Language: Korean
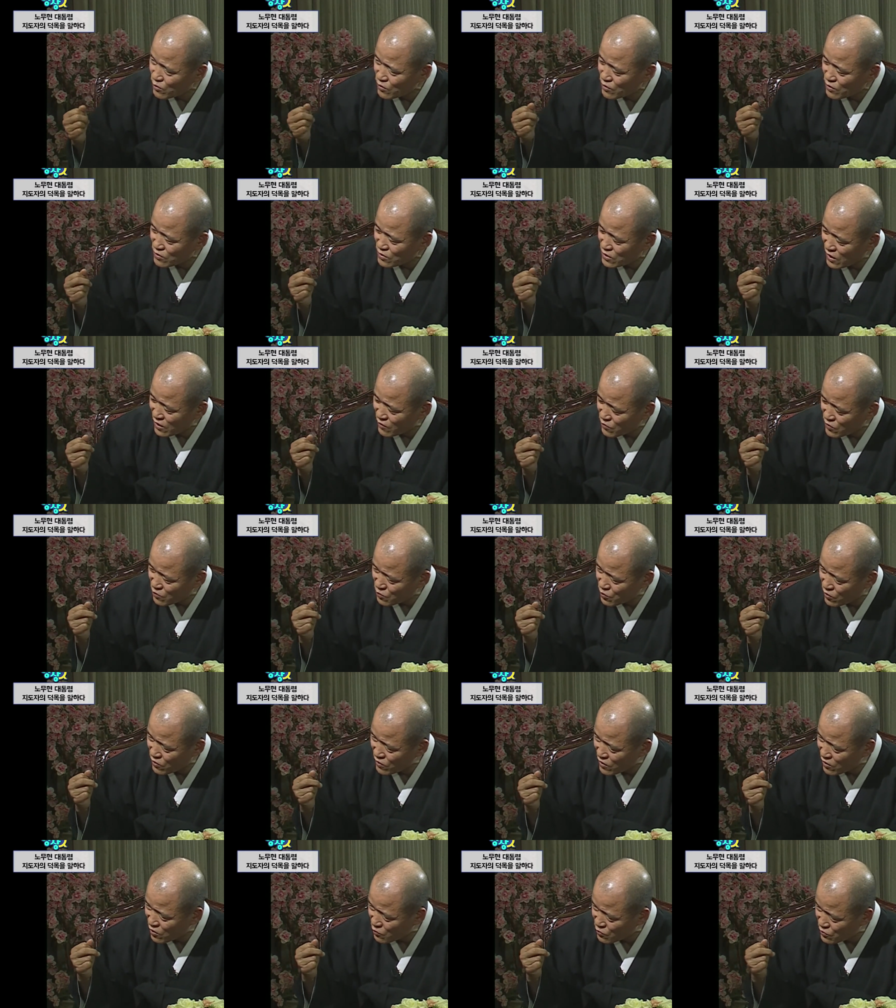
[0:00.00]
사람들이
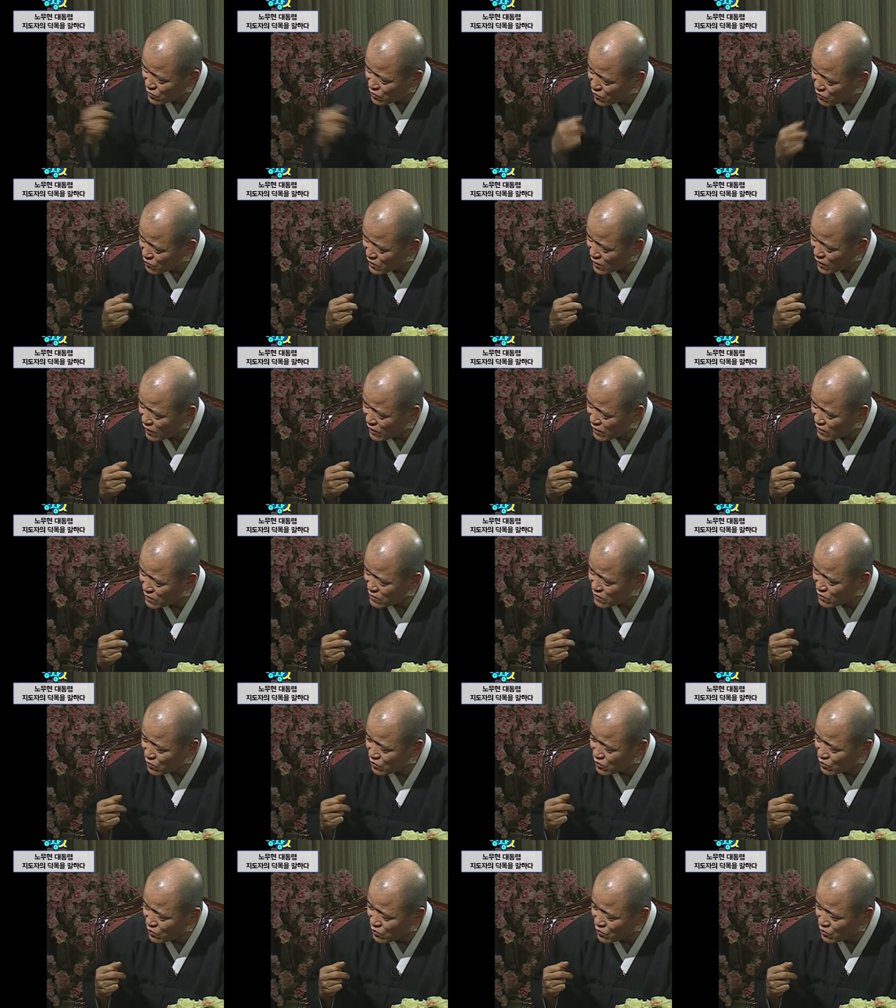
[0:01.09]
변화가 없을 겁니다.
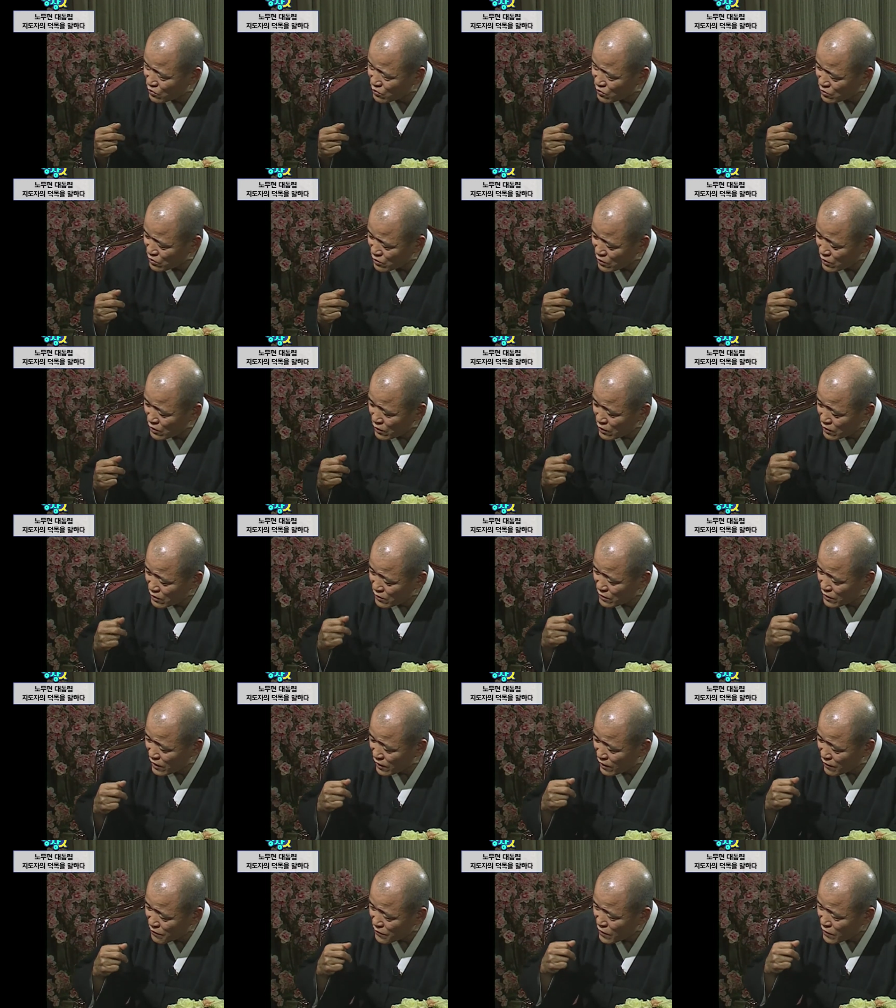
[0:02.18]
그것 근데